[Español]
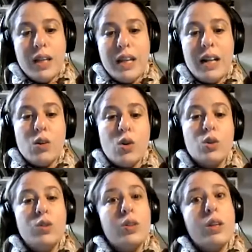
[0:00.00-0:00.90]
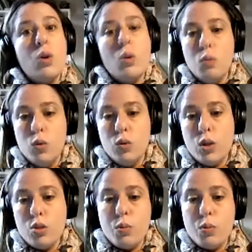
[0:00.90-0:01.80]
en el corto Entre dos
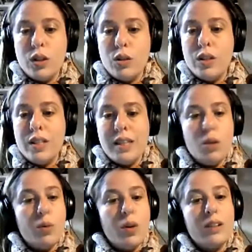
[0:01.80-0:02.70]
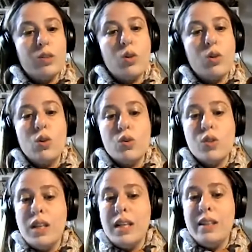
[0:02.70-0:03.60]
mundos, protagonizado por el actor
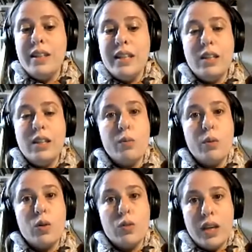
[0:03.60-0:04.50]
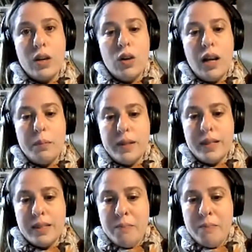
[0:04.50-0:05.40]
Cocosilli y dirigido por Diego Lápiz.